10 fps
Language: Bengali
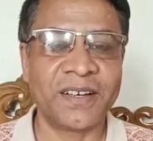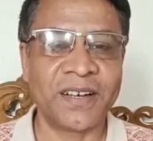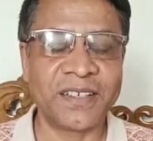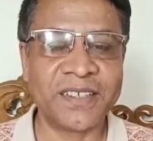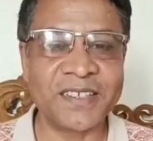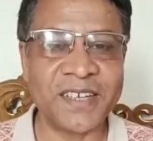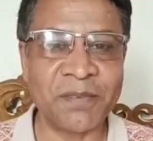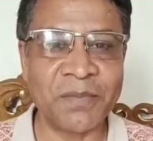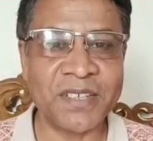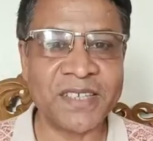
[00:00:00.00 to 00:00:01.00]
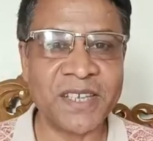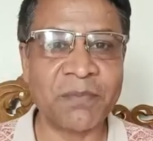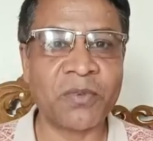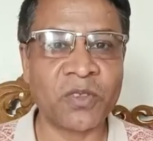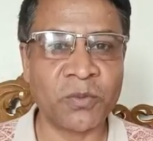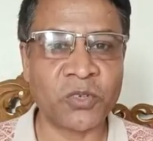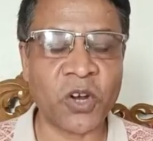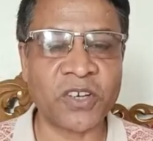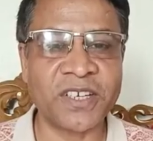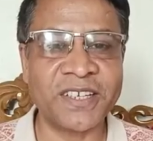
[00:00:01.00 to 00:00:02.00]
আর্জেন্টিনার মেসি প্রথম
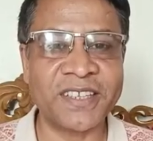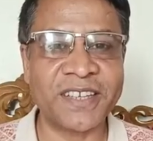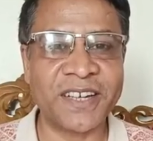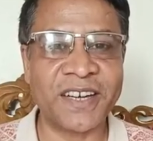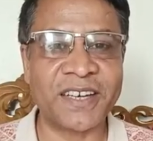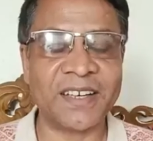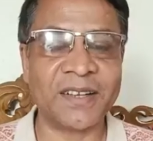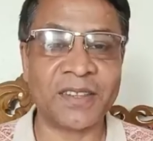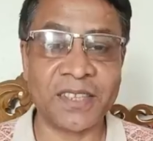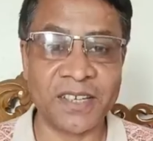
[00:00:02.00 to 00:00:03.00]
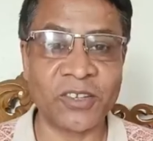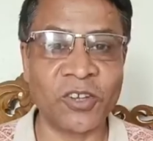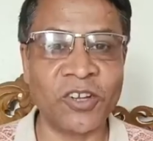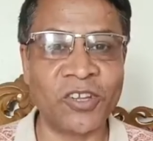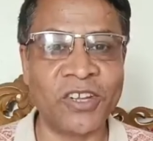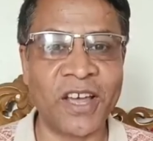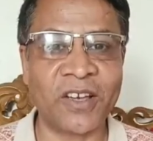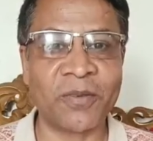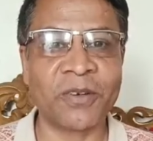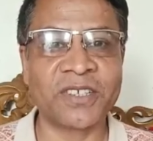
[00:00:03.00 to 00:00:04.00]
শটটি নিতে এলেন তিনি দলীয় অধিনায়ক
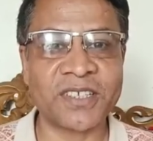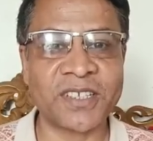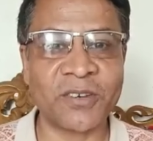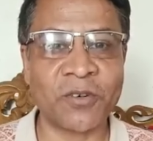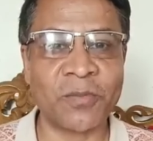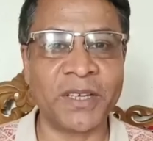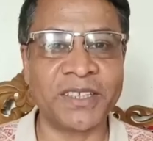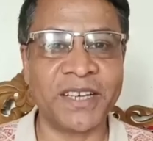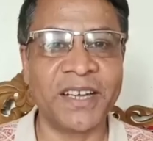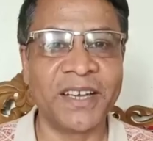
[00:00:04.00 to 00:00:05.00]
এবং চেষ্টা করবেন যে